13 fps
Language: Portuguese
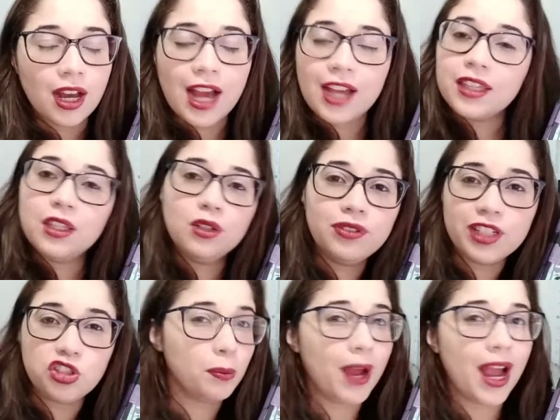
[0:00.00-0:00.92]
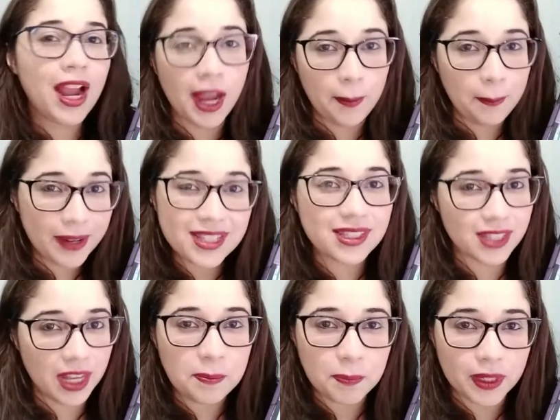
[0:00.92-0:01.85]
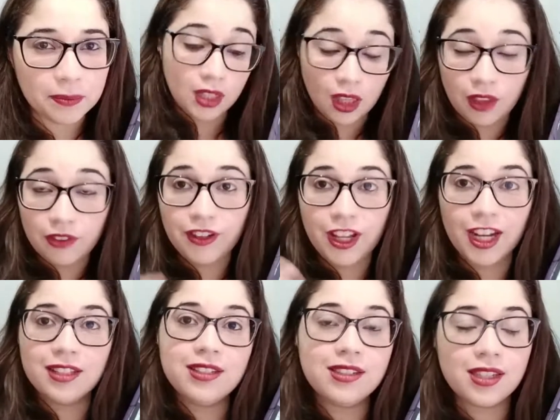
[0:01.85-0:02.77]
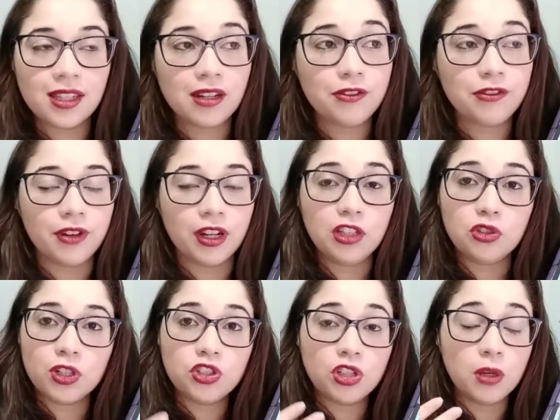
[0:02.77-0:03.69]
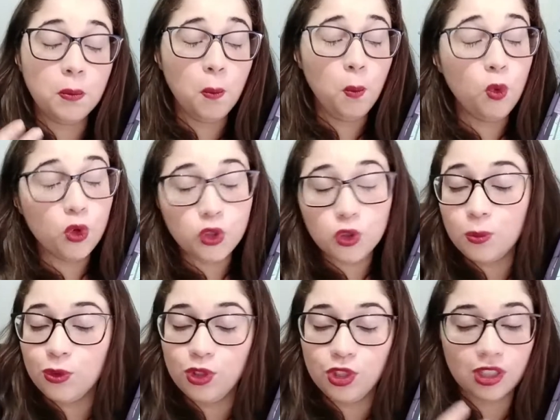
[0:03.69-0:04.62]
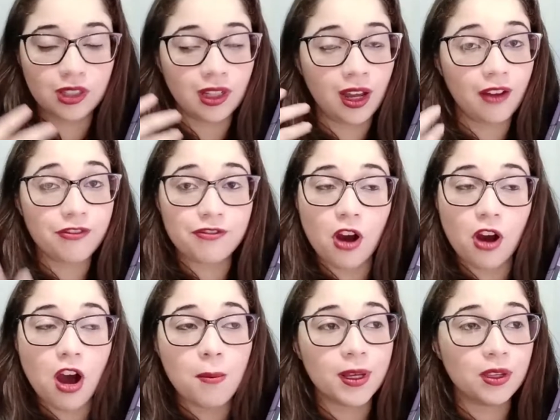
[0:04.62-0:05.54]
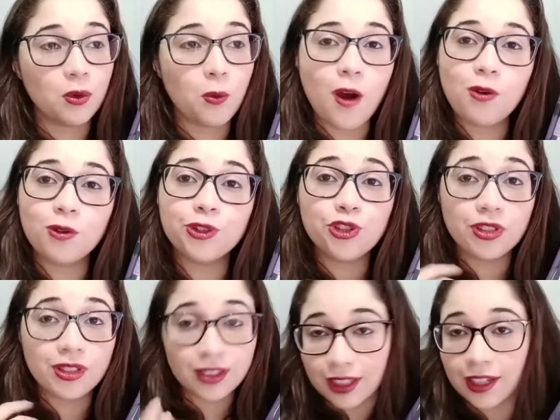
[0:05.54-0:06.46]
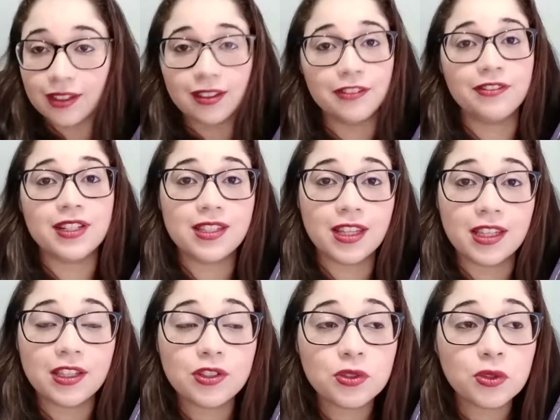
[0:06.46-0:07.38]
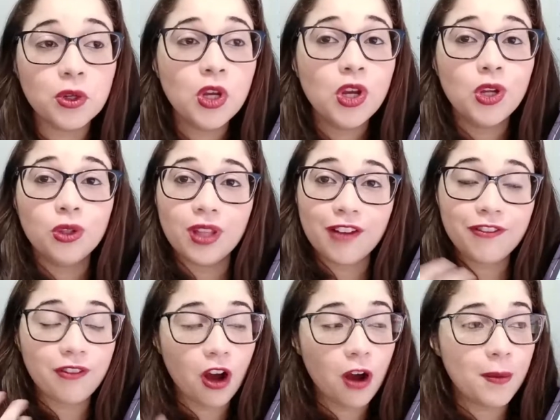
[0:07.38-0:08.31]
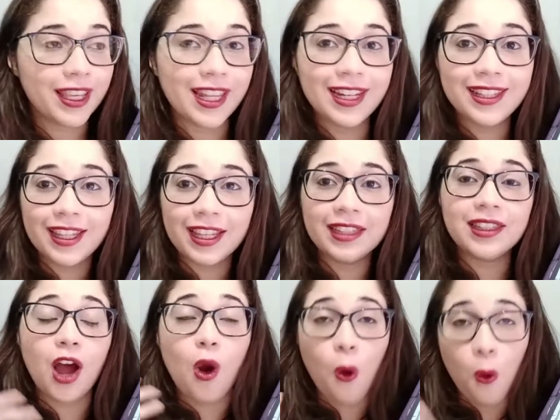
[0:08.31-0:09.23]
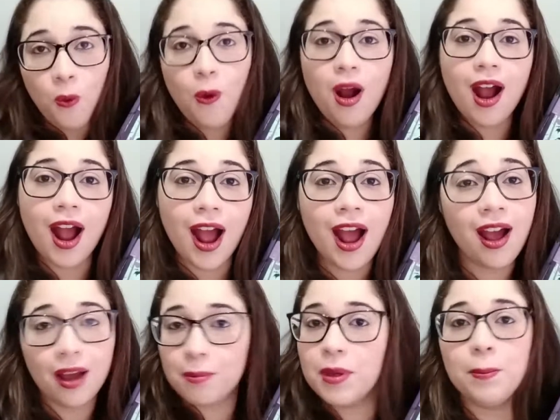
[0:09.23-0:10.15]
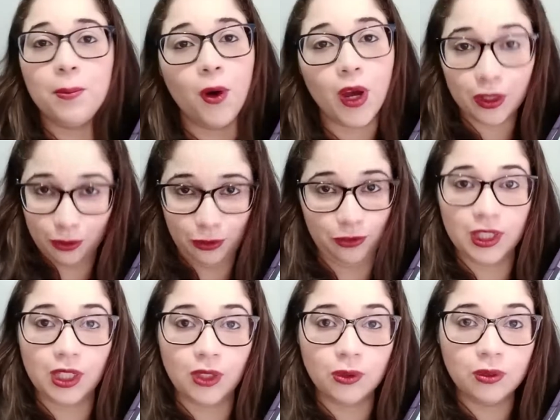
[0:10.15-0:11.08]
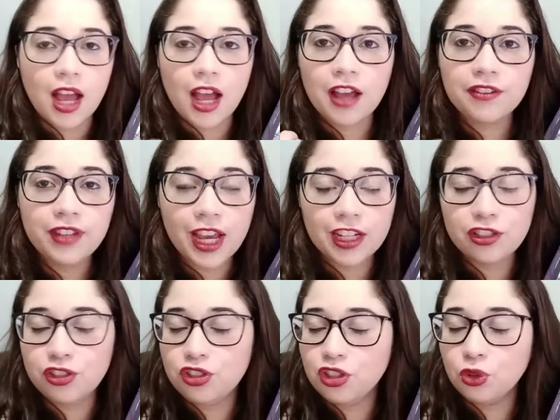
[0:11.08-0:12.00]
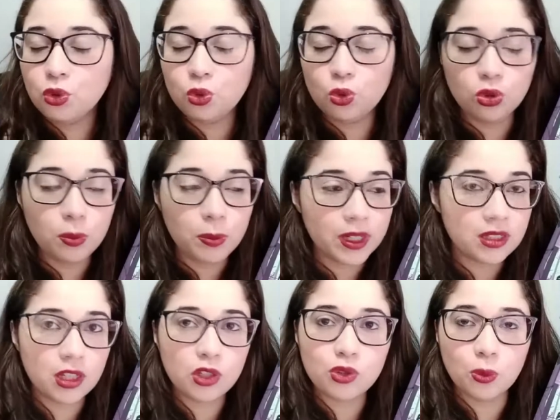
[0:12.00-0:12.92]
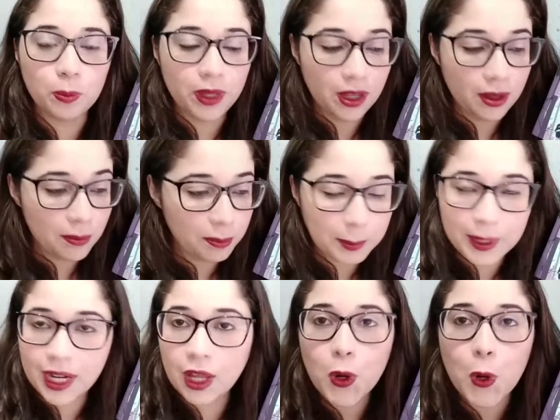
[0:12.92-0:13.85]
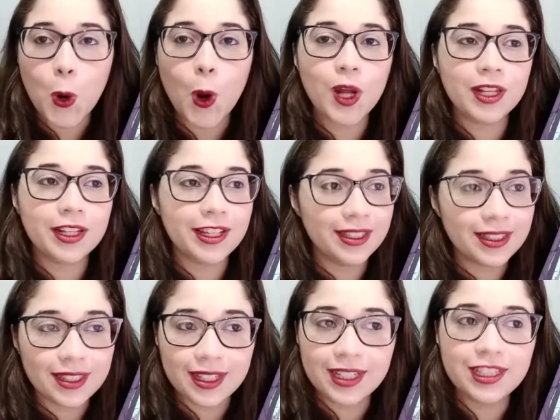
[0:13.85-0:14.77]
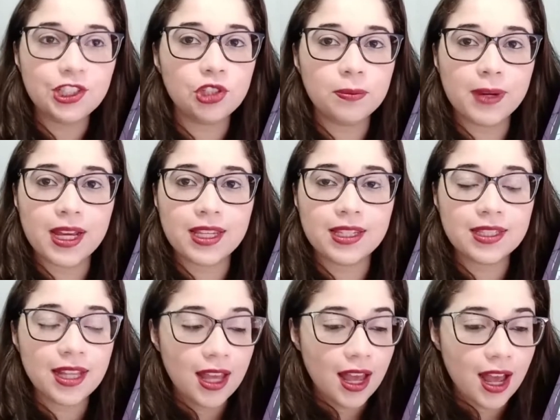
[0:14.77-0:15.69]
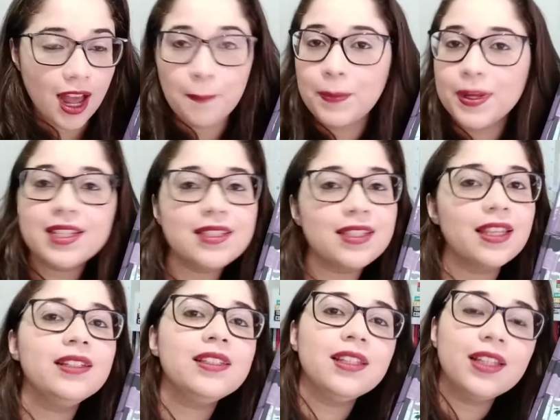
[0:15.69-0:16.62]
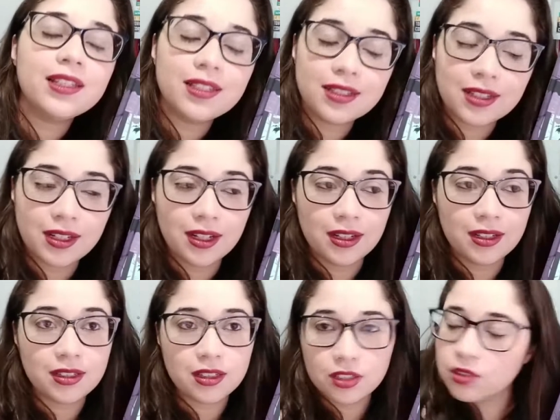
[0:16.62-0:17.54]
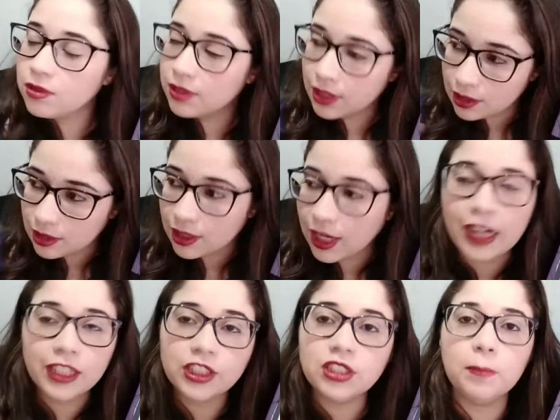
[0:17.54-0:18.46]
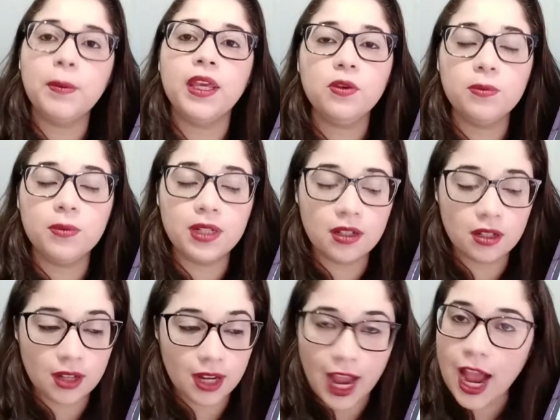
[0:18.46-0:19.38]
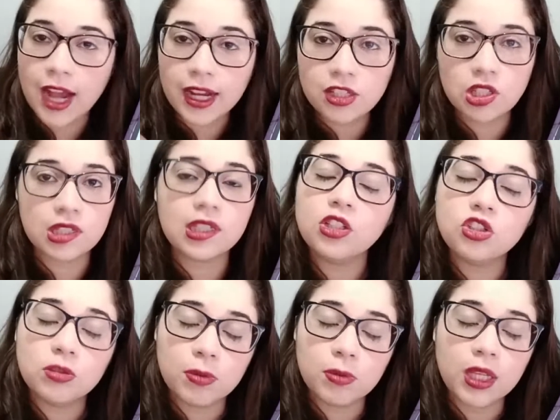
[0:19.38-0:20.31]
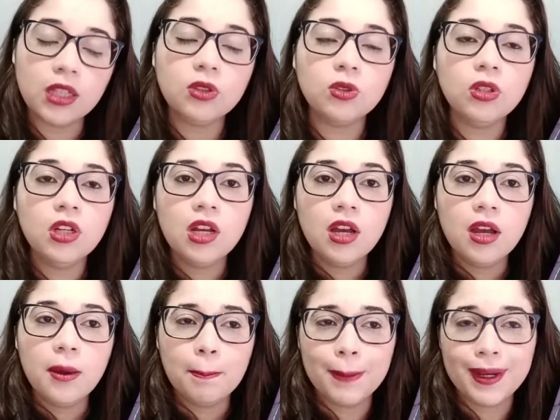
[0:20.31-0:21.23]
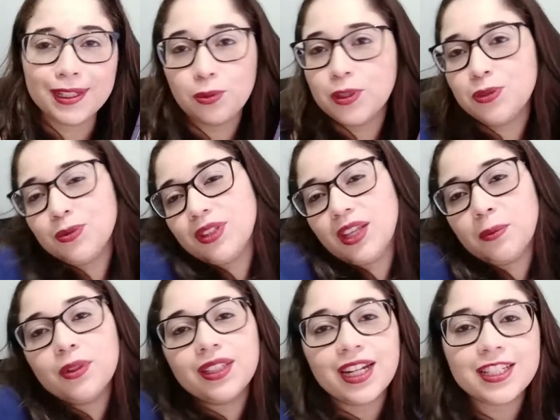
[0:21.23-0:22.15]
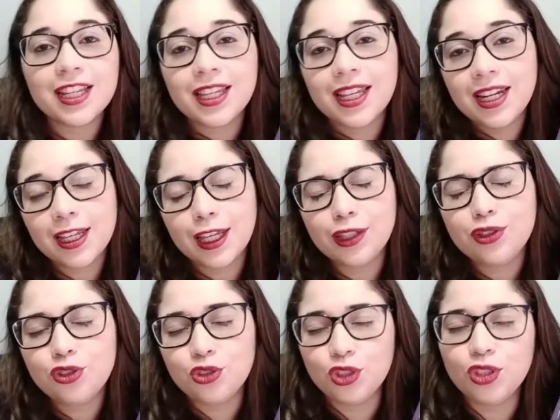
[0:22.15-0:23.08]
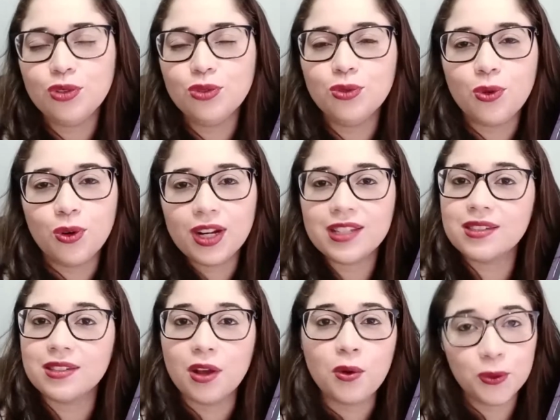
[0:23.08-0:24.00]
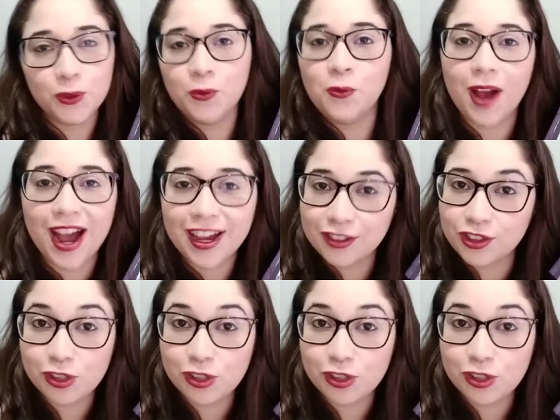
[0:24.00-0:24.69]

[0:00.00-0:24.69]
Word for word: aquilo vai te marcar para sempre. E falando em seguir em frente, eu achei muito bonita a forma que o August tenta fazer isso, da forma que ele tenta honrar a memória do filho. A viagem tinha tudo para ser super melancólica e triste, mas a presença dessas crianças traz também uma carga de sentimento, mas ao mesmo tempo traz aquele quentinho no coração e um ar de